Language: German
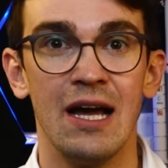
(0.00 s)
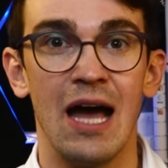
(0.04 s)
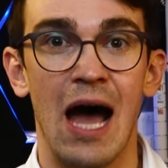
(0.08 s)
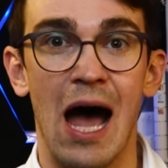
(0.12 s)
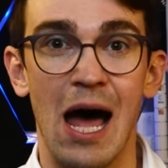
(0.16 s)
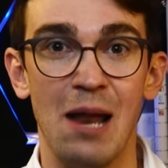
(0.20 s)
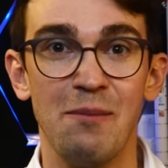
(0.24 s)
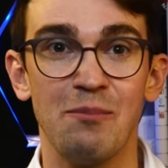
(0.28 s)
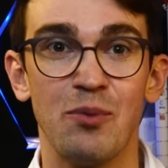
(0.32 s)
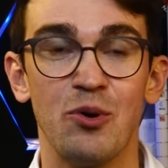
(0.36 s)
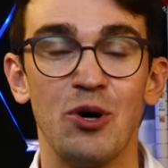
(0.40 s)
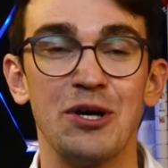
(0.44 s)

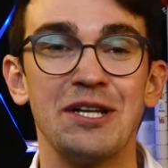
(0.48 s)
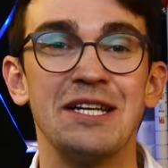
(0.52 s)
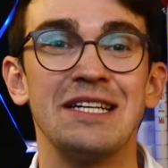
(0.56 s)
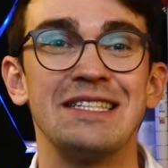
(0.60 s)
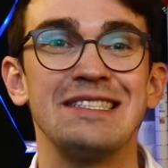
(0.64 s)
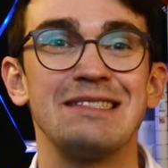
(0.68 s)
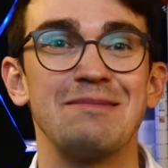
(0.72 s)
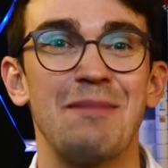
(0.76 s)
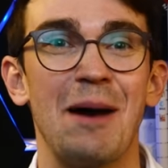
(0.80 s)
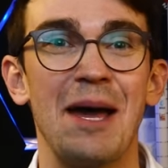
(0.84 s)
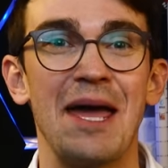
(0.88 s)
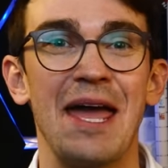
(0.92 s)
An Bord
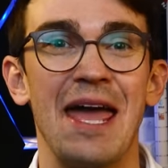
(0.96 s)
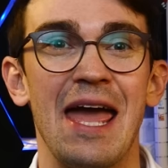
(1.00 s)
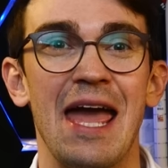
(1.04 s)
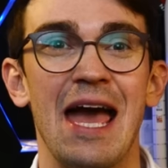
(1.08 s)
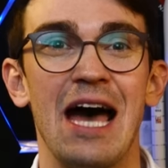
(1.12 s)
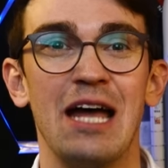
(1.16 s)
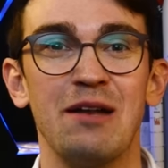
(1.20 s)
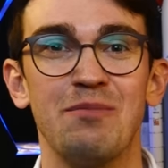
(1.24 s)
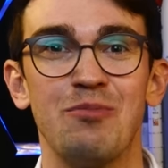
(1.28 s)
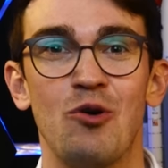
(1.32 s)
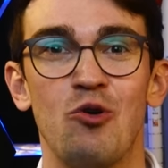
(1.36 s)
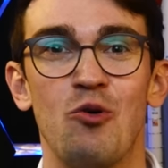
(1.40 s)
zwei
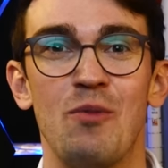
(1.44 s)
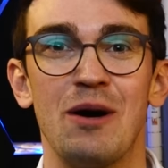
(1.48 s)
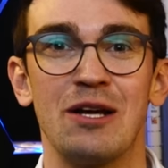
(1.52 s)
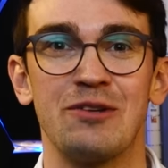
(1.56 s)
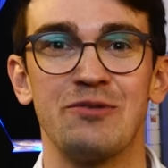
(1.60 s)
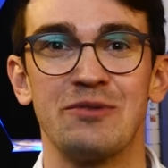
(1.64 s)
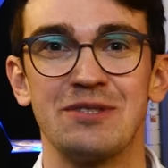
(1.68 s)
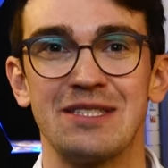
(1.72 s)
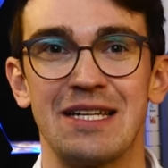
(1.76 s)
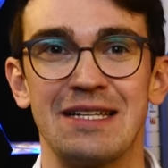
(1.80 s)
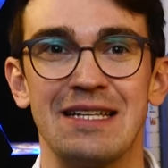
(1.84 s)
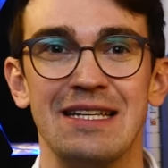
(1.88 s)

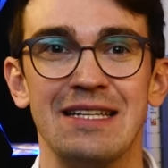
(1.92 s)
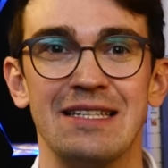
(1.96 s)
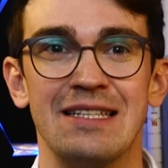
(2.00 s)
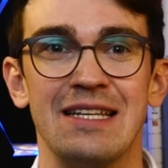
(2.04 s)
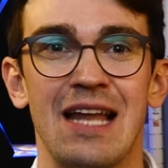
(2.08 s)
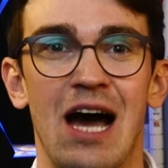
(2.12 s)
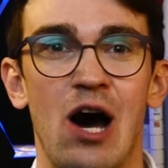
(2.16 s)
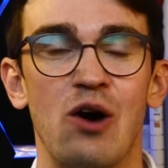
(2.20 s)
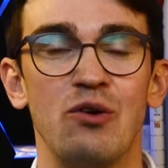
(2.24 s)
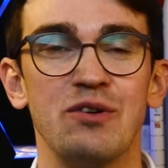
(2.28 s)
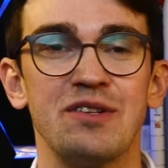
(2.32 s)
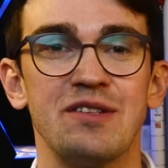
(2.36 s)
Erdbeobachtungssatelliten
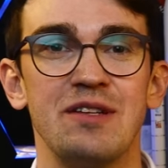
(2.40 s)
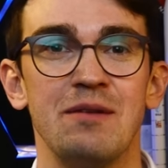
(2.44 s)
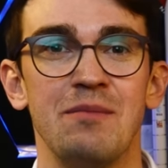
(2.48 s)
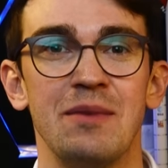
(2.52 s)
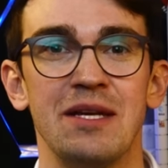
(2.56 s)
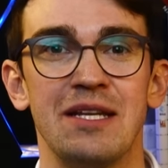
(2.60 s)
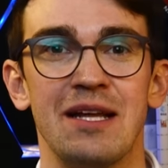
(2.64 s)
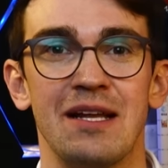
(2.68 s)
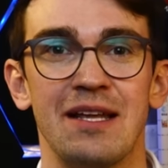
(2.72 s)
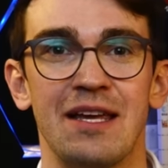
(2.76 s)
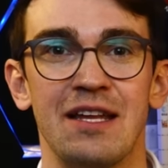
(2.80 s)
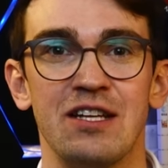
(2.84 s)
aus dem
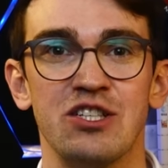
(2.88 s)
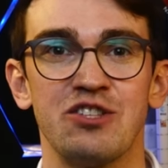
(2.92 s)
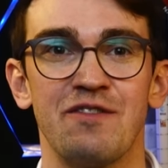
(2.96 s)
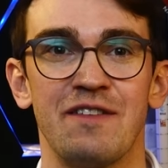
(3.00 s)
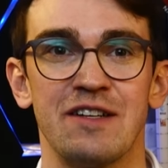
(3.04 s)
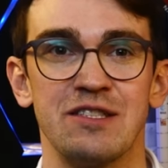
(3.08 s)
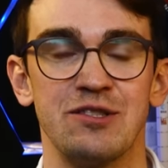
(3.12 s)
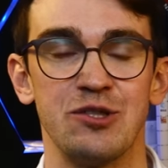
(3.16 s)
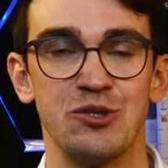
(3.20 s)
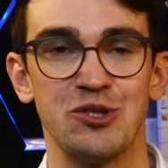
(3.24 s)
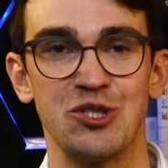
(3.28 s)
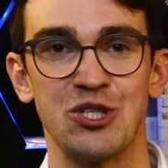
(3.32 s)

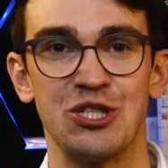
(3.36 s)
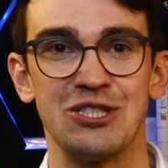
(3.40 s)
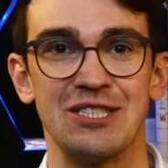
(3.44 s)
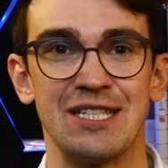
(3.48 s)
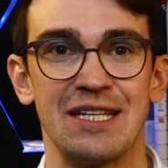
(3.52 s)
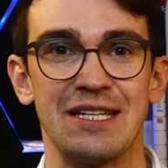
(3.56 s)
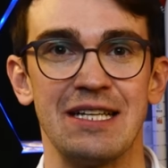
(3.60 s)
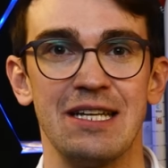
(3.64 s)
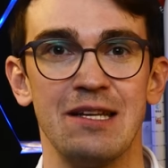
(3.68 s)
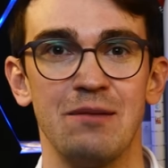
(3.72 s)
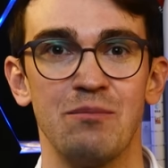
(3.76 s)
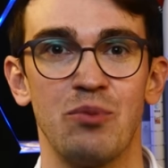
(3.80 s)
italienisch-französischen
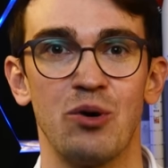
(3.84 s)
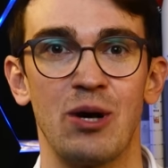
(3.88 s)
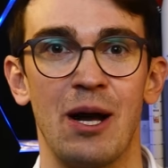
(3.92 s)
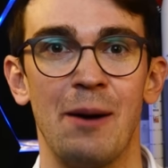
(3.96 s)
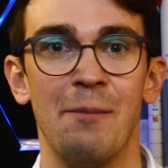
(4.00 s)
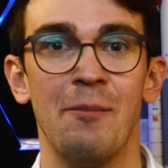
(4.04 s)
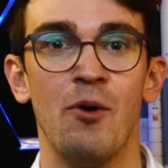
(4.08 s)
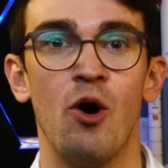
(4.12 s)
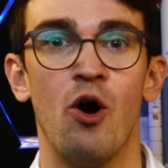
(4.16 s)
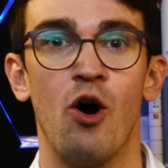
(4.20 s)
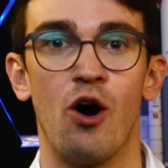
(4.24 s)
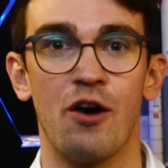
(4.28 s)

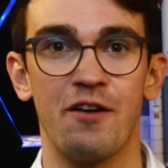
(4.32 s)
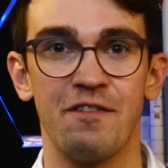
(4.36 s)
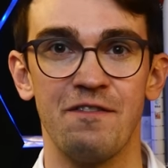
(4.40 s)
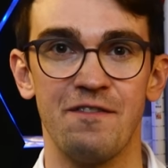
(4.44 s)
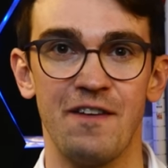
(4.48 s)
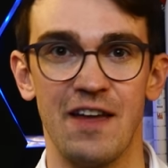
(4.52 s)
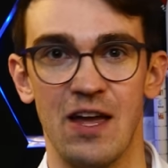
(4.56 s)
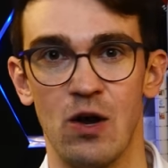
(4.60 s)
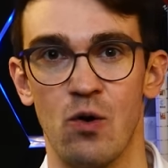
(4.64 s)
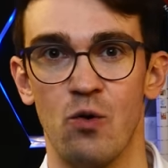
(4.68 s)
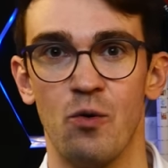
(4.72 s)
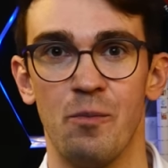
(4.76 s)
Satellitenprogramm
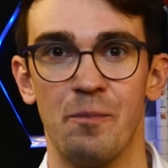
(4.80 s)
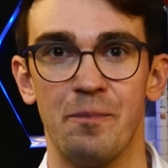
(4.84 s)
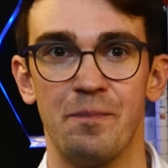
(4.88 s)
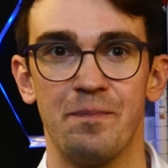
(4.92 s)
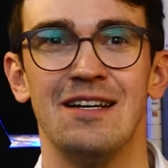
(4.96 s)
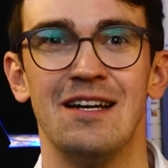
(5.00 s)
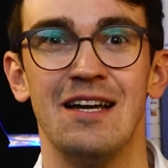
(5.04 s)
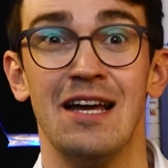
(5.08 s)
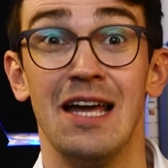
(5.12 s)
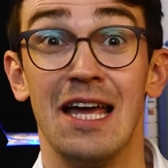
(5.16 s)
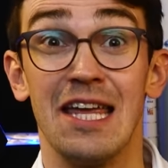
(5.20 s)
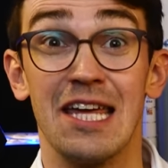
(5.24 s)
Orfeo.
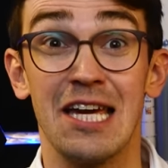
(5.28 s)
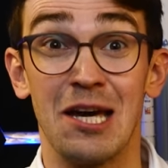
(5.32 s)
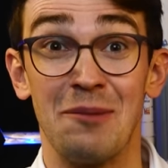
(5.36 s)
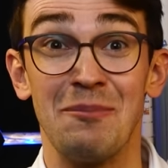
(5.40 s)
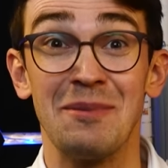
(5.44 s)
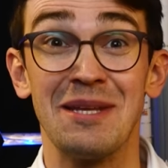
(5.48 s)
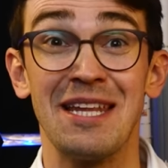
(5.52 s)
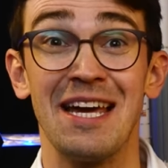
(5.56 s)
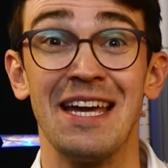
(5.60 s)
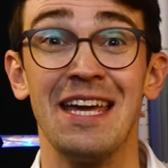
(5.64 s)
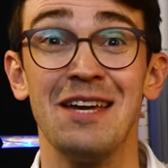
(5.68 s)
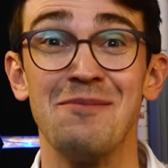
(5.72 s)
Ich kann
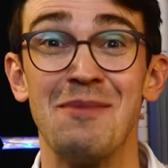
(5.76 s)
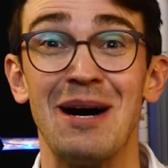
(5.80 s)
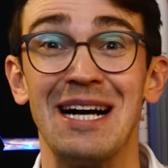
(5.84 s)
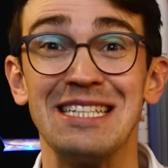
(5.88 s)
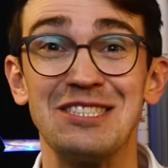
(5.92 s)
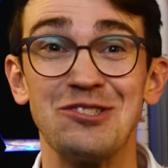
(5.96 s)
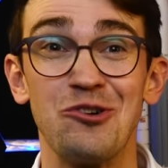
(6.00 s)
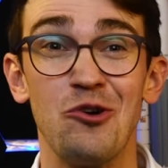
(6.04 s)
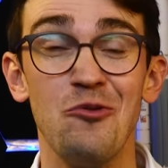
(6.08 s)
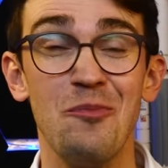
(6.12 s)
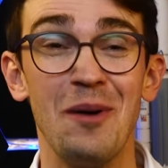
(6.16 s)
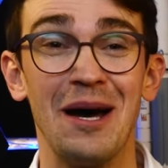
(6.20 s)
mich ja hier mal
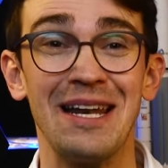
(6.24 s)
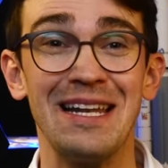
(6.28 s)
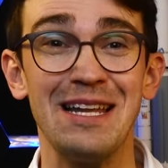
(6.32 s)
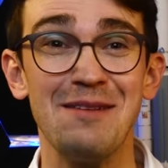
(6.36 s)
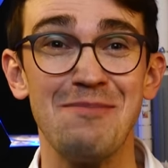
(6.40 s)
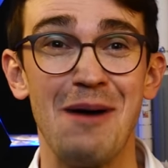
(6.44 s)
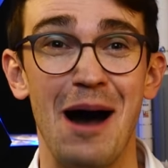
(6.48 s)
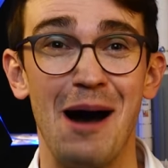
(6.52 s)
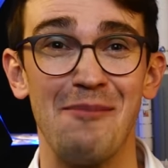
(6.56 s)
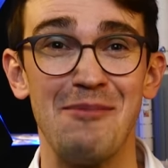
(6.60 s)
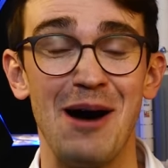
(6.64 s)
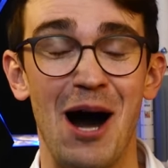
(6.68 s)
als
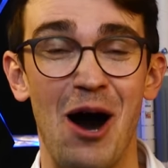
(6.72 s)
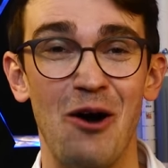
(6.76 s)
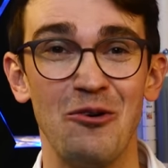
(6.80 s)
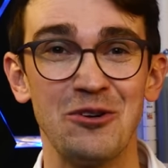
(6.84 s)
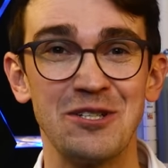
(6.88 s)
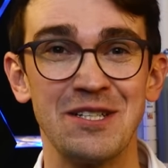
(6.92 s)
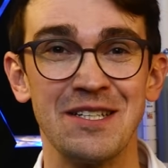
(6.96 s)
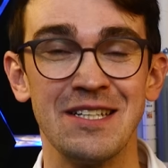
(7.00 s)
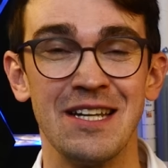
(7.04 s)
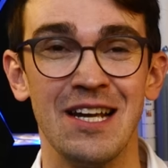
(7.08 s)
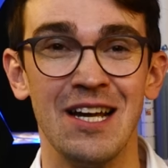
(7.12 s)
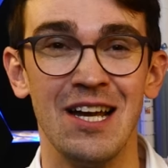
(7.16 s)
Opernliebhaber
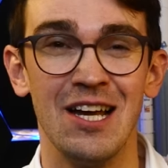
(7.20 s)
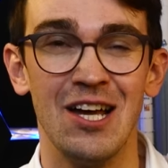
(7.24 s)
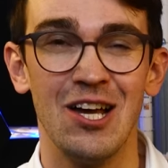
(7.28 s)
outen.